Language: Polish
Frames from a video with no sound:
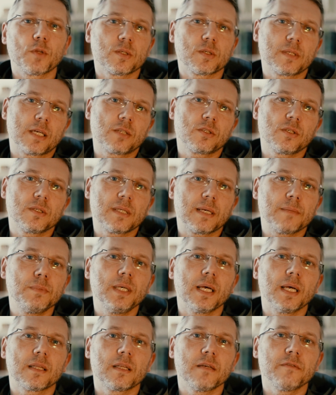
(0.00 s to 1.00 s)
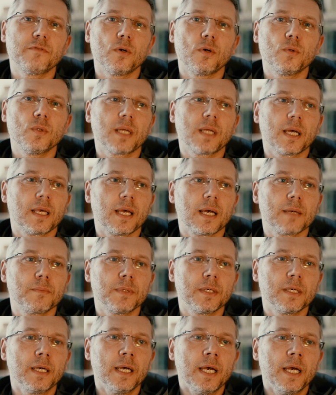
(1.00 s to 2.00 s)
to znaczy zabija te woły, tak
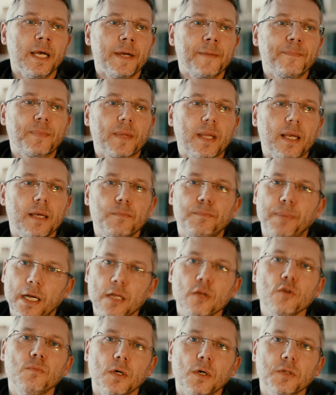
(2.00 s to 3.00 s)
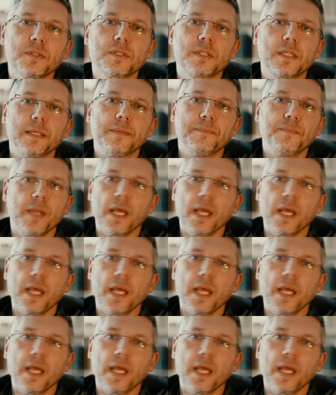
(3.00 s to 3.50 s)
jakby palił mosty.